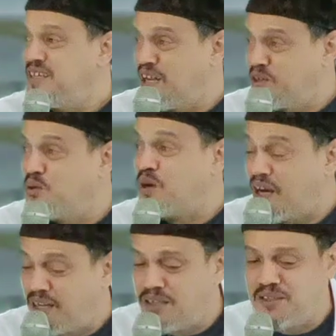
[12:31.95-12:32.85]

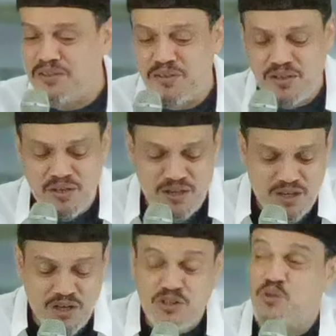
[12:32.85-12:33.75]
Al-Quran
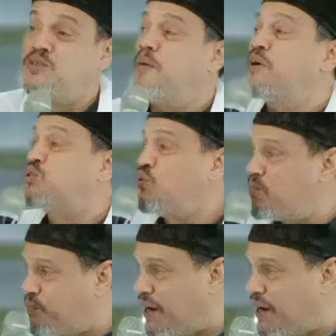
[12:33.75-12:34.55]
sudah bersumpah.